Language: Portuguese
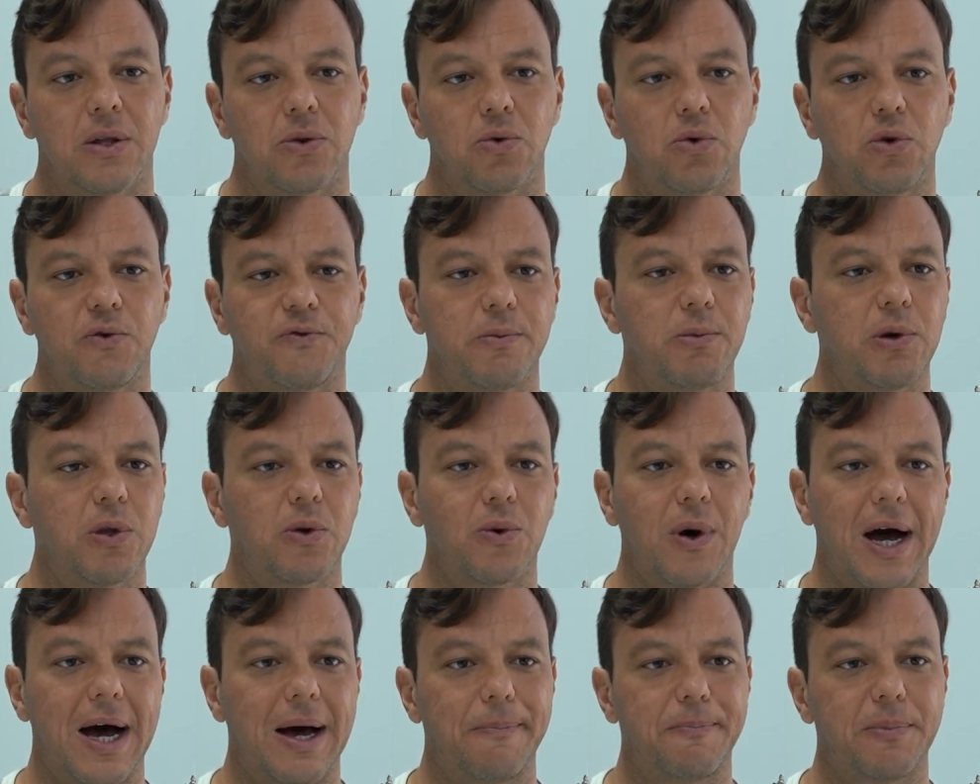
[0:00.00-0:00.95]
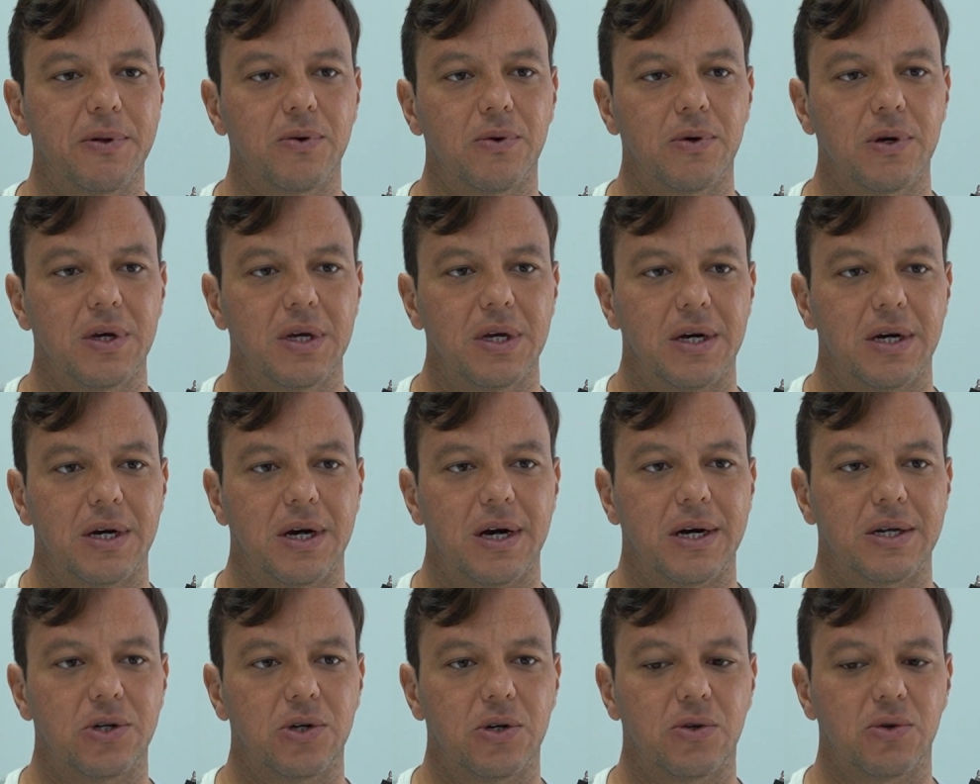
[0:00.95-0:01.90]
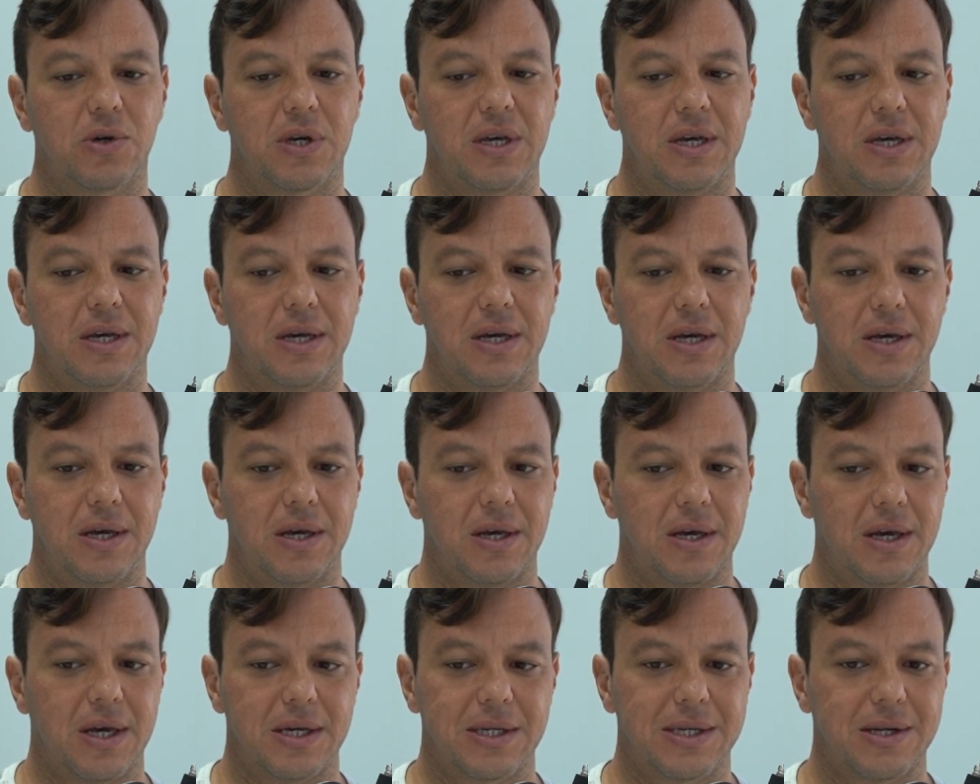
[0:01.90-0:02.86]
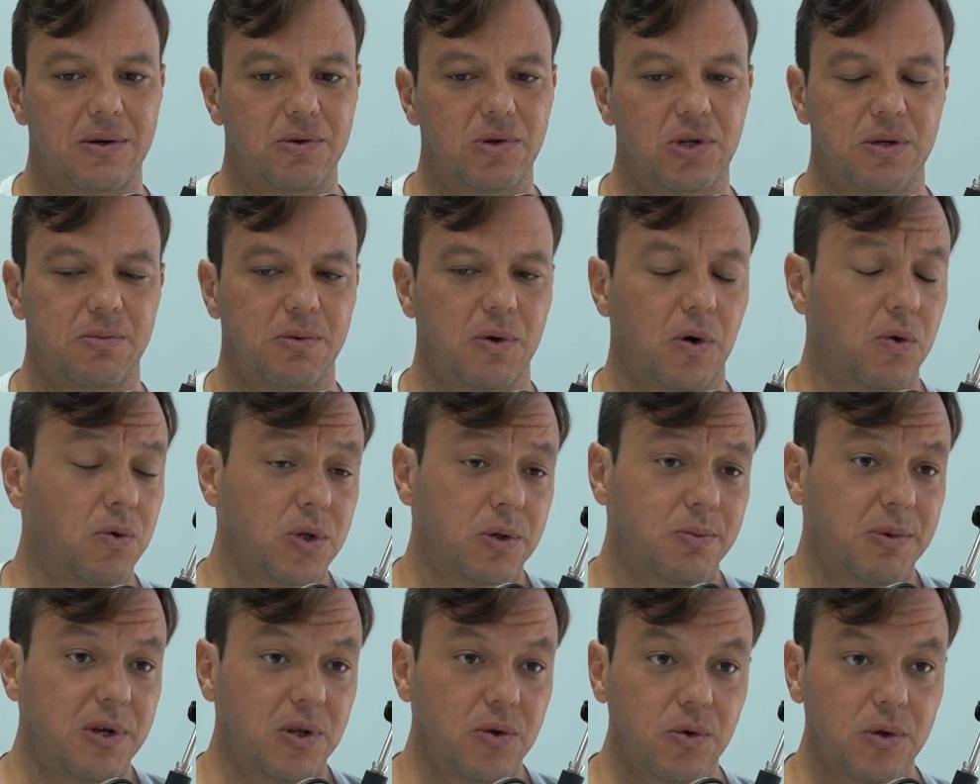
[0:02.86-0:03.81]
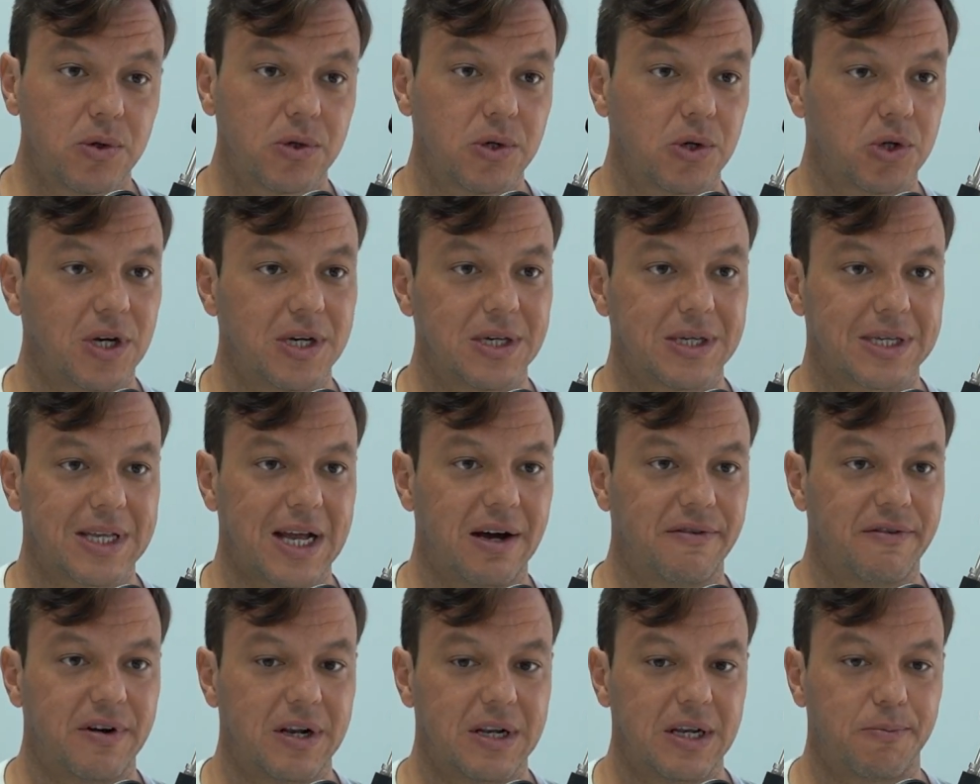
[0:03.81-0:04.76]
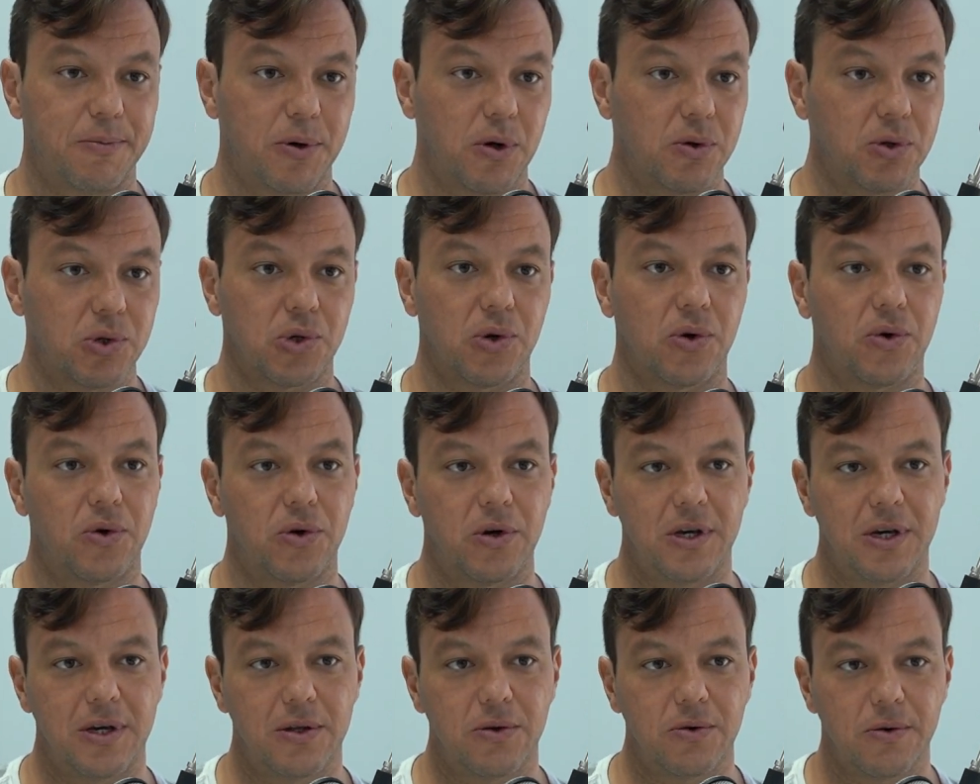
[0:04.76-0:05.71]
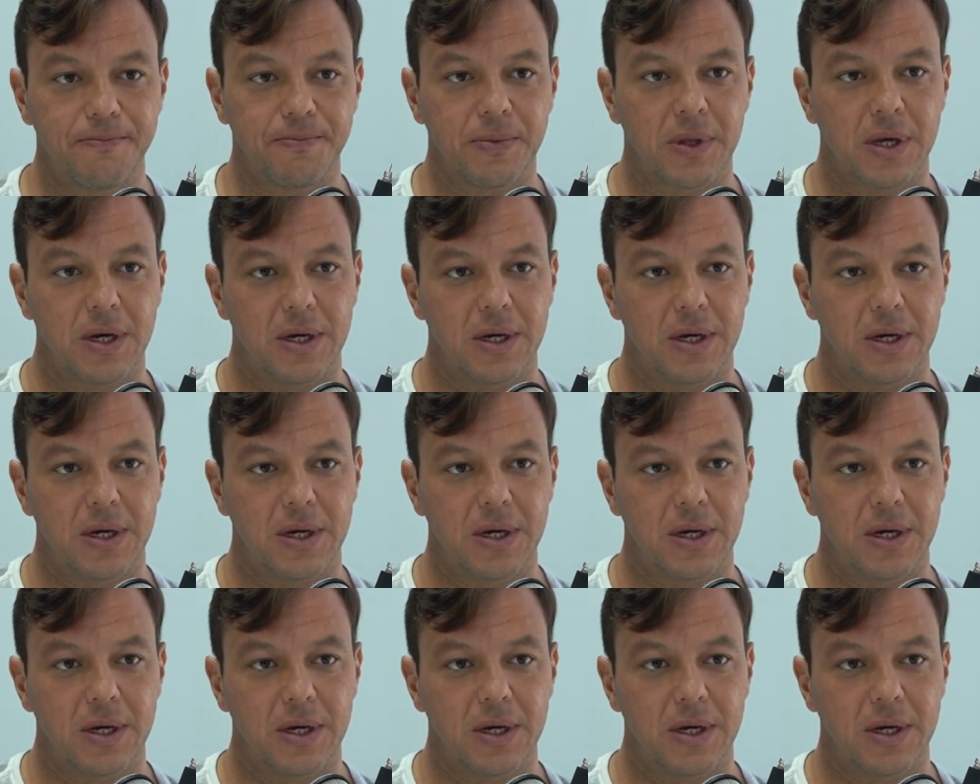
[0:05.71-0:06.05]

Tudo foi muito rápido, acredito que em questão de alguns minutos eu já estava ali pronto socorrido